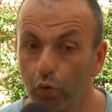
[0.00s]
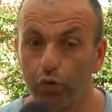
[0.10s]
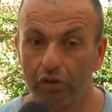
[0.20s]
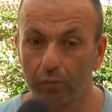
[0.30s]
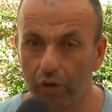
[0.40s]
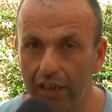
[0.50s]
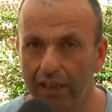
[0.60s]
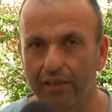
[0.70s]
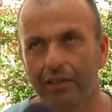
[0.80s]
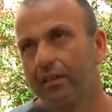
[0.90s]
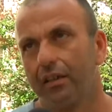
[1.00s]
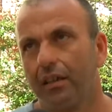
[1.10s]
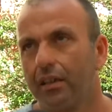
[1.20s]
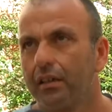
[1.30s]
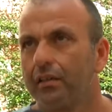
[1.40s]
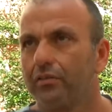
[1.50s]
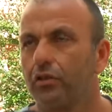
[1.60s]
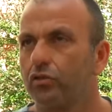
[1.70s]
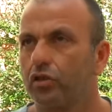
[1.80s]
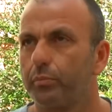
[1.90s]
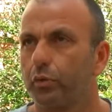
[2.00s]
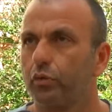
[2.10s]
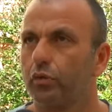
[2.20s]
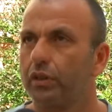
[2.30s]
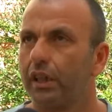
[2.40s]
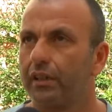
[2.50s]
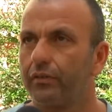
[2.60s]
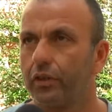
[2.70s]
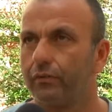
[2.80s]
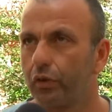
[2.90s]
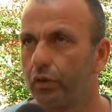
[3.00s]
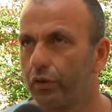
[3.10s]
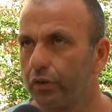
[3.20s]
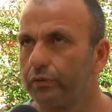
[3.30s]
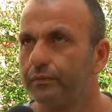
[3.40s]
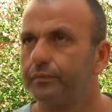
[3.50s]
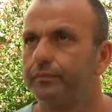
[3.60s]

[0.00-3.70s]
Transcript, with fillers: ultimo ieri non ci ha potuto dare fino in fondo.